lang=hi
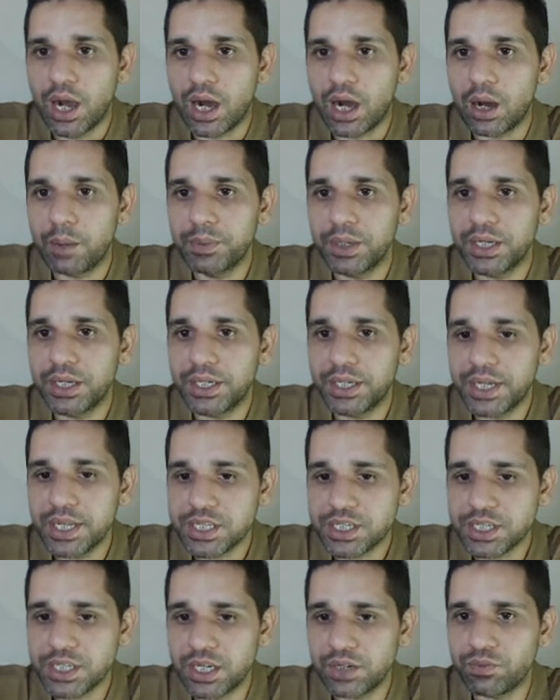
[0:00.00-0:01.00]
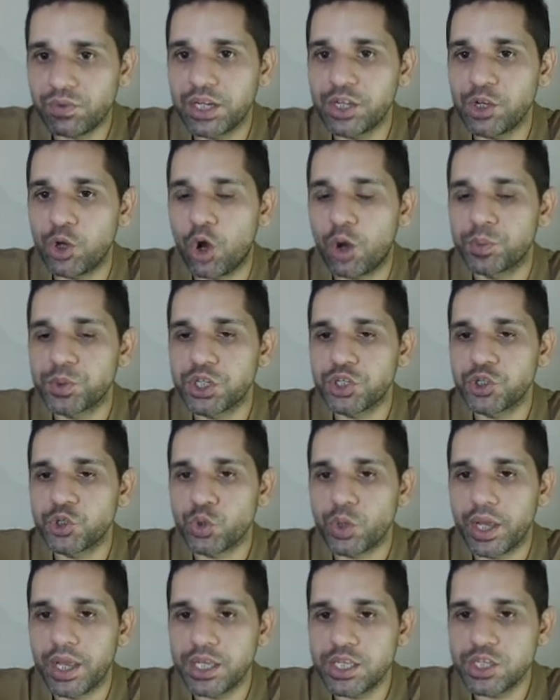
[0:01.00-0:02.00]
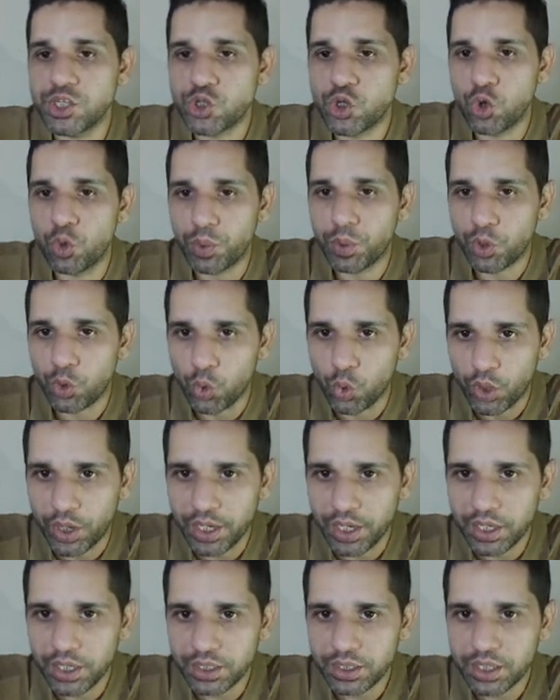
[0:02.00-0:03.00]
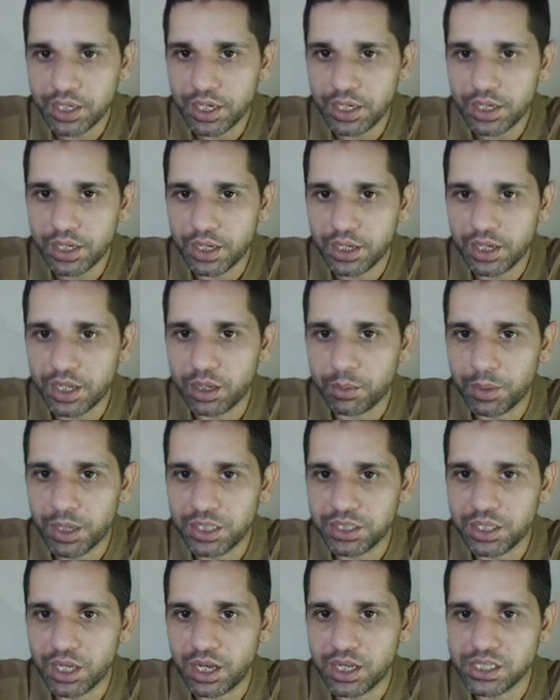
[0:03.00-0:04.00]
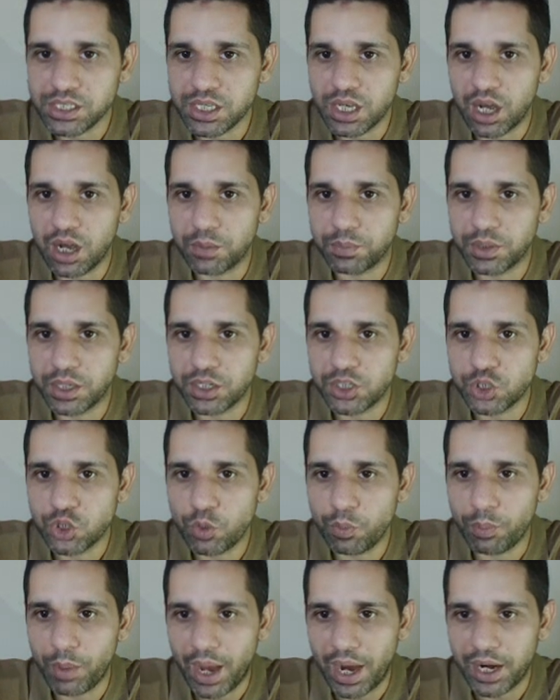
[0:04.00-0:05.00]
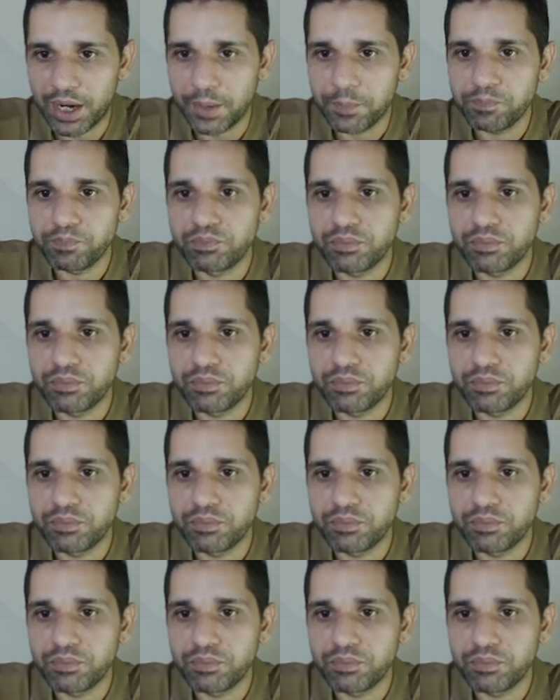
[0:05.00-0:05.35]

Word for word: आपने टेस्ट नेट वाली ऑप्शन जो है इसके ऊपर ओके कर देना करने के बाद यहाँ से आप कर जाओ बैक